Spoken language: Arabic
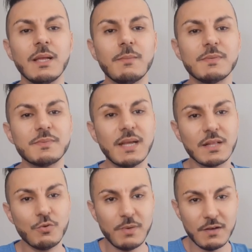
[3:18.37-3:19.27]
بالنسبه
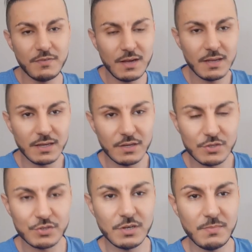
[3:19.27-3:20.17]
لهاد لو بارفان
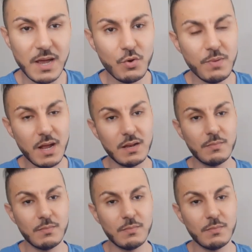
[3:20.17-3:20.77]
خرج بحالو بحال